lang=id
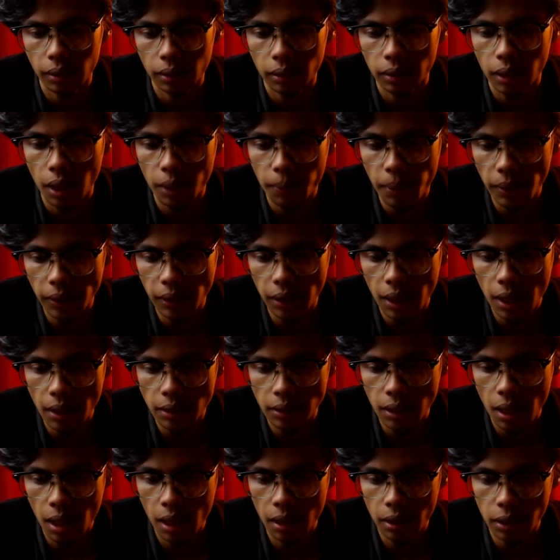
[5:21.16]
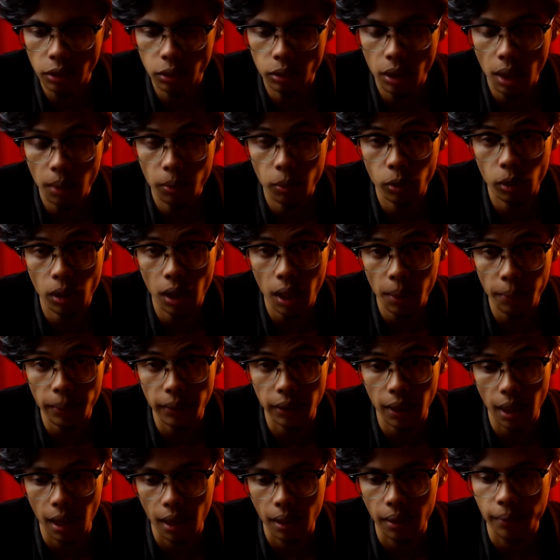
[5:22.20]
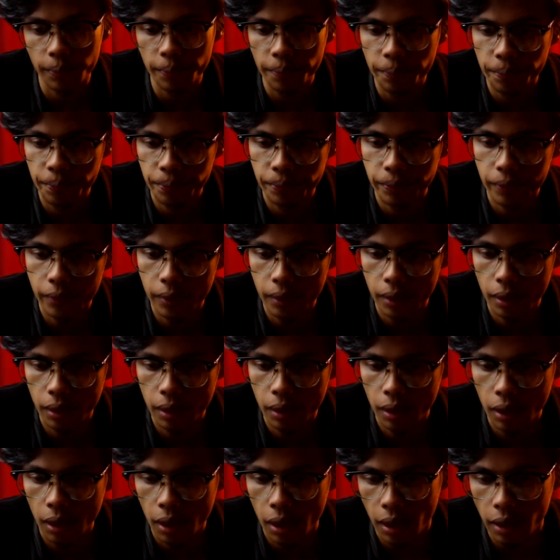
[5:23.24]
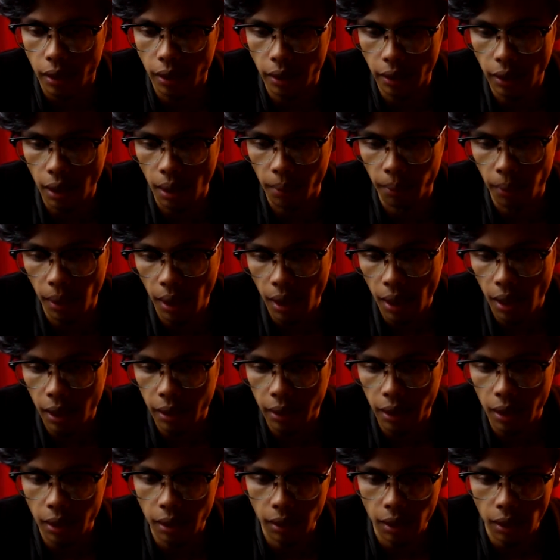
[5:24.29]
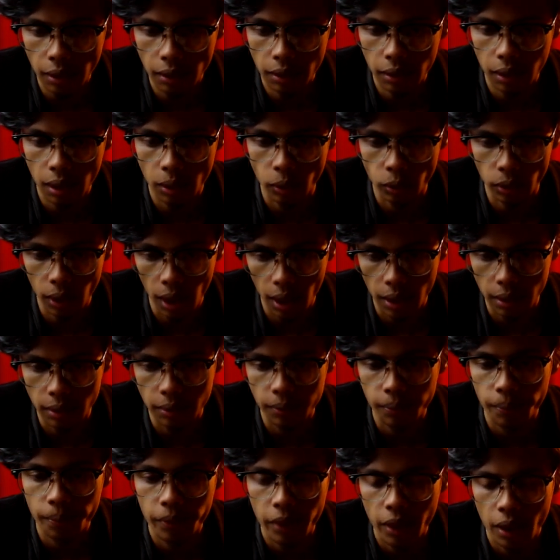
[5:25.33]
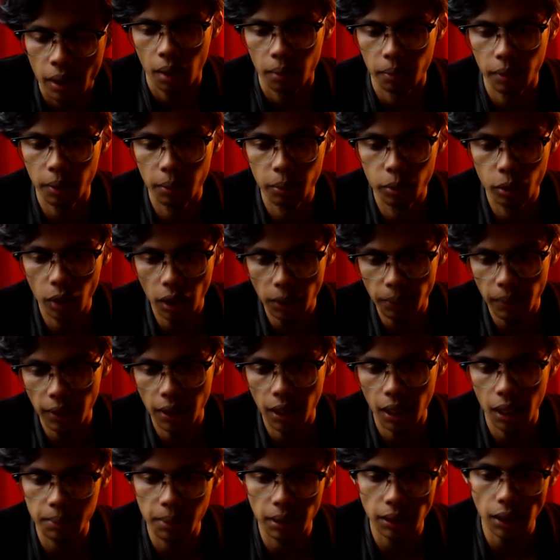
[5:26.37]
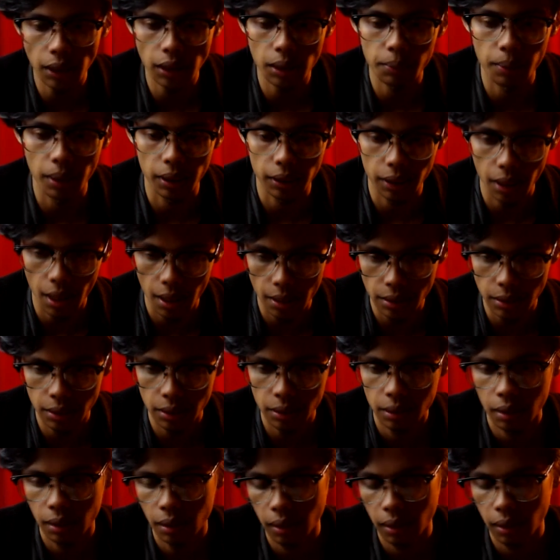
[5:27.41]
Tanpa terasa hari sudah mulai petang. Ditambah area dekat dengan hutan membuat pandangan mata terbatas.